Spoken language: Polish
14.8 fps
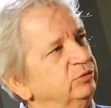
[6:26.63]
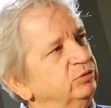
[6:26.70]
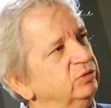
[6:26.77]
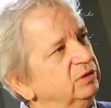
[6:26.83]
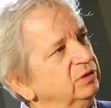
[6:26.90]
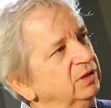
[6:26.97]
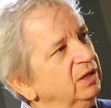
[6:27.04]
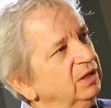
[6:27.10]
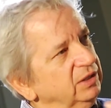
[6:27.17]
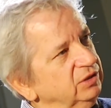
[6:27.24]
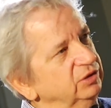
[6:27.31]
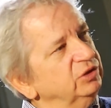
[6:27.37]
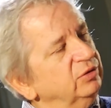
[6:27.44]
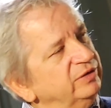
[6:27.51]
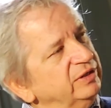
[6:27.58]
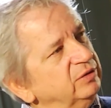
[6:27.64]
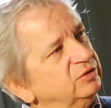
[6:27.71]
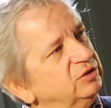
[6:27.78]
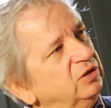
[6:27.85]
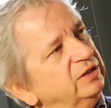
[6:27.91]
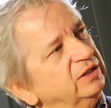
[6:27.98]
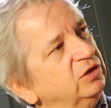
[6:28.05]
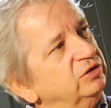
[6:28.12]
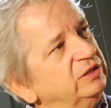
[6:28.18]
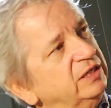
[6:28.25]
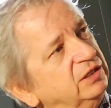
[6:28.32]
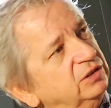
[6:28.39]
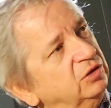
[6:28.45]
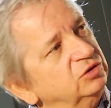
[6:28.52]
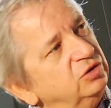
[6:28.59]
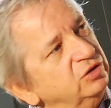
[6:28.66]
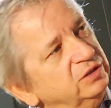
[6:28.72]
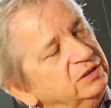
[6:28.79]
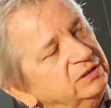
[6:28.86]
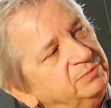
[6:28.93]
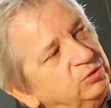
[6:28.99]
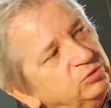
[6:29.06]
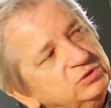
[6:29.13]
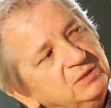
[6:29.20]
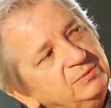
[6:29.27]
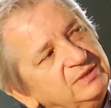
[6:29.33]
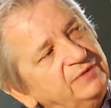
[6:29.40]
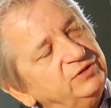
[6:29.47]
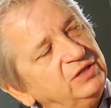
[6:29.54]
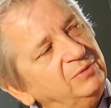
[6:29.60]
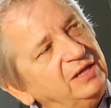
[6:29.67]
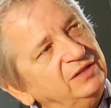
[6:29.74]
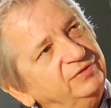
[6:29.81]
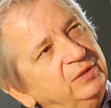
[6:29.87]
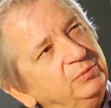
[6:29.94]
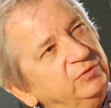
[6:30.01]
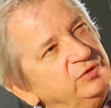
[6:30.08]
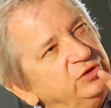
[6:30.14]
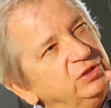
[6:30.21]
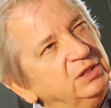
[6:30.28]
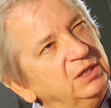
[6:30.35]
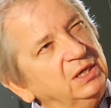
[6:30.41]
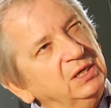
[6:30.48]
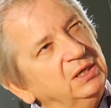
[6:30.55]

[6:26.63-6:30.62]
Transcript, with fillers: który idą w jedną stronę, tylko ten, kto stoi, producent ma zawsze łatwiej, bo widzi,